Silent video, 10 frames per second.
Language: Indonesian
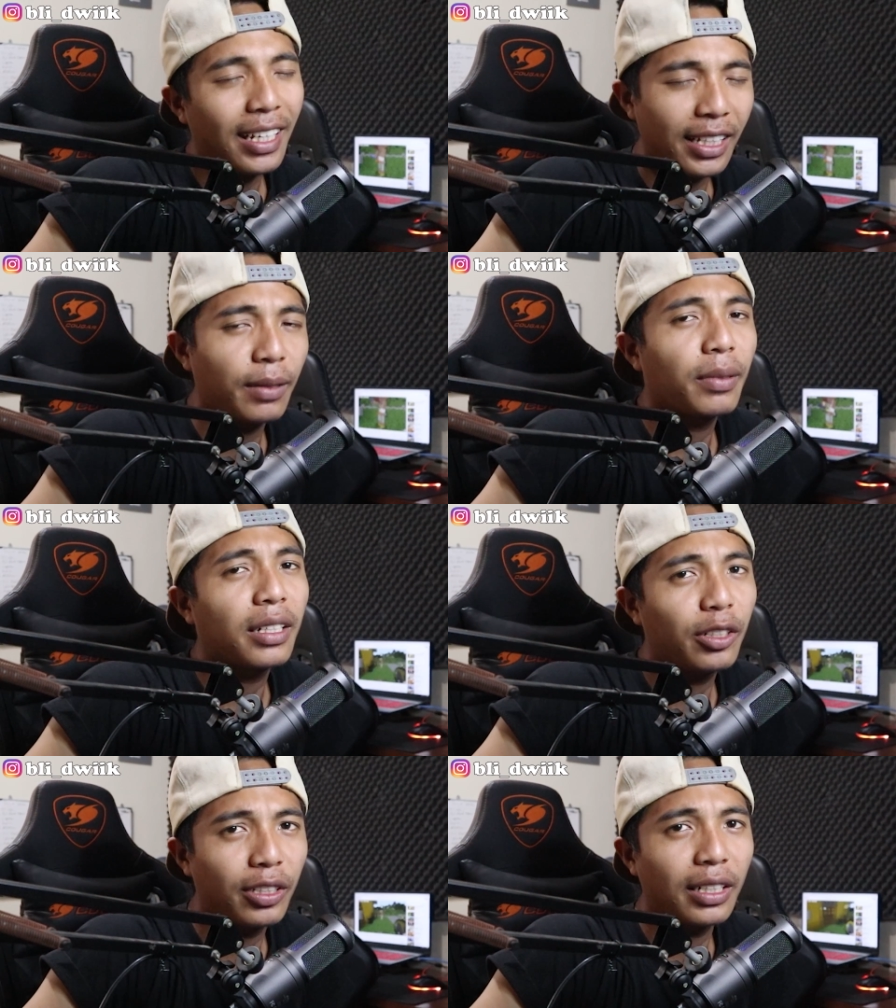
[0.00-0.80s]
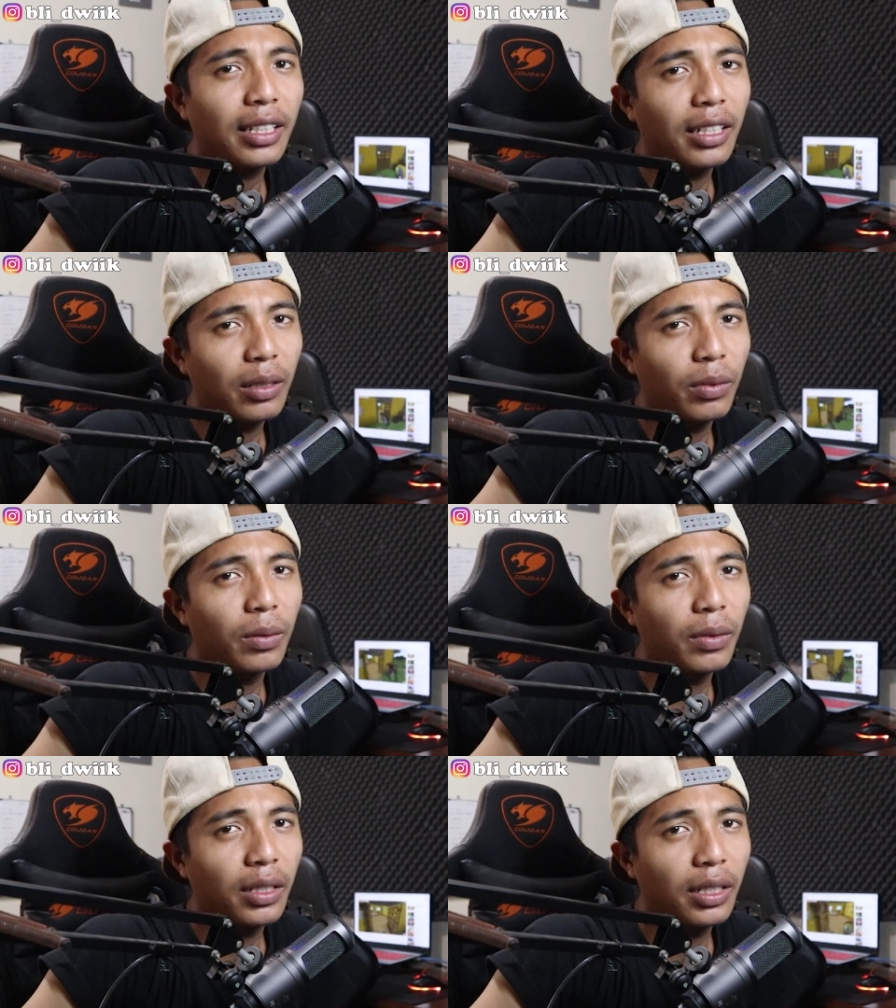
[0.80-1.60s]
Ya seperti ceritanya
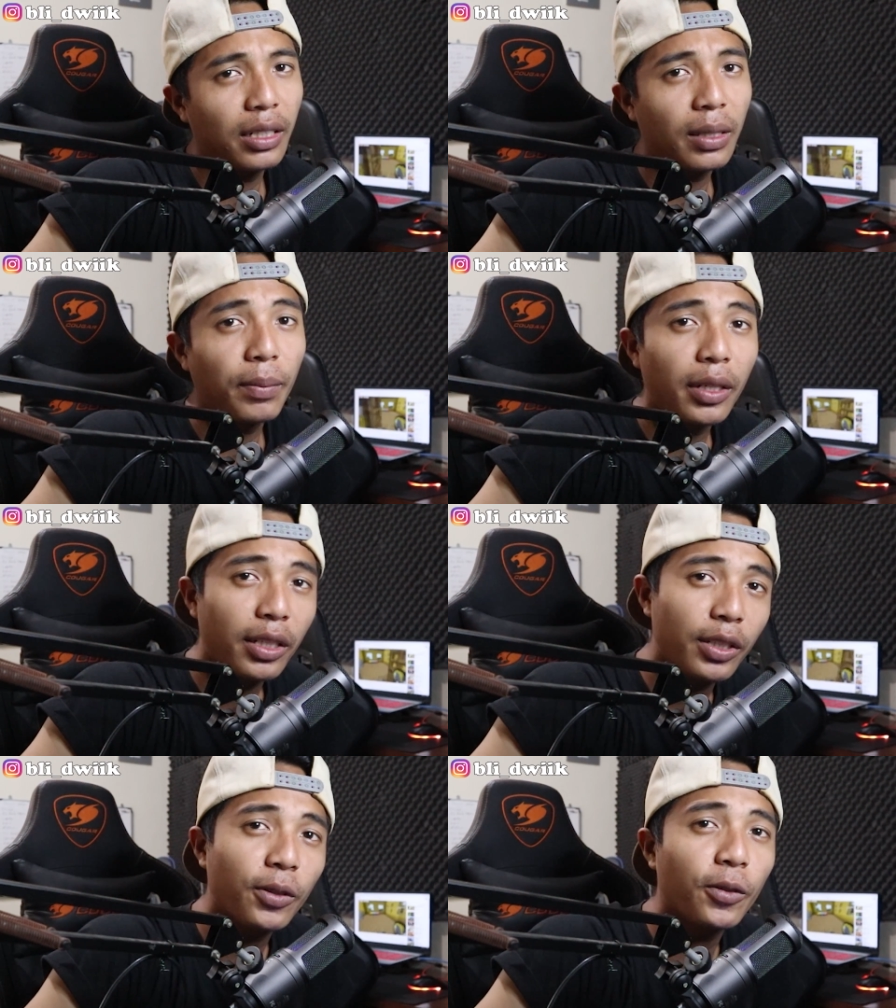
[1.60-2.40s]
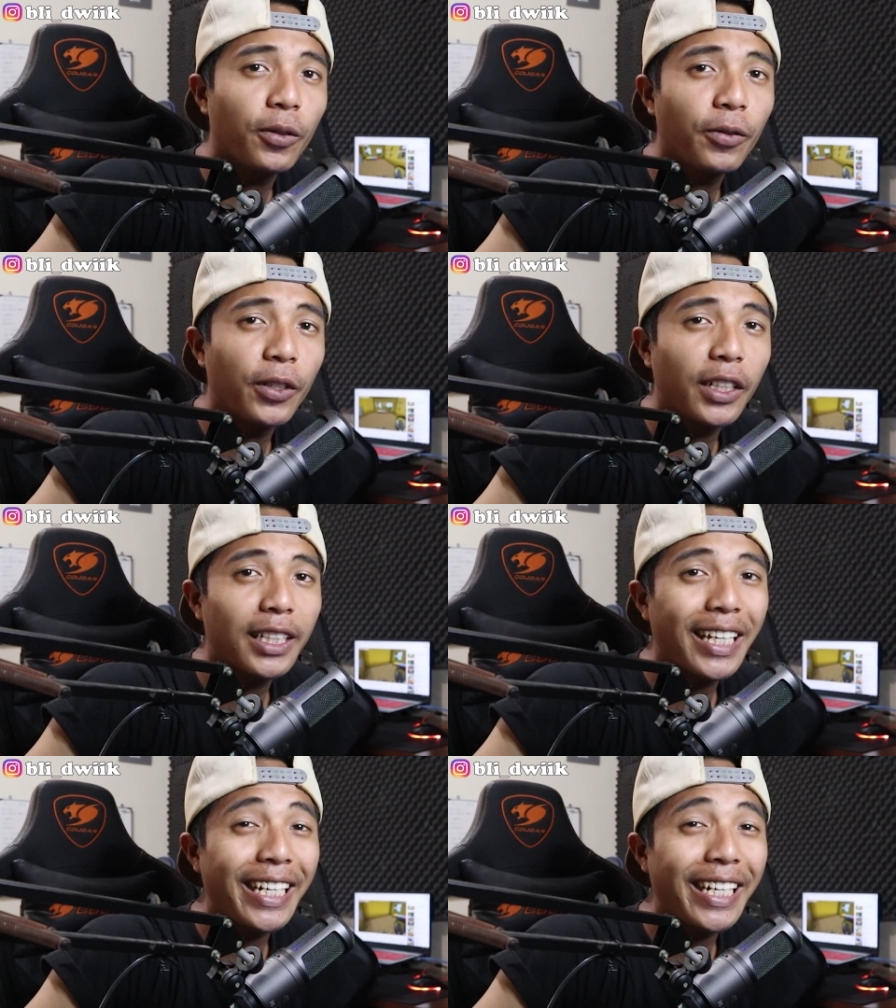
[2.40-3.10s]
teman-teman Dan sampai di sini dulu video kita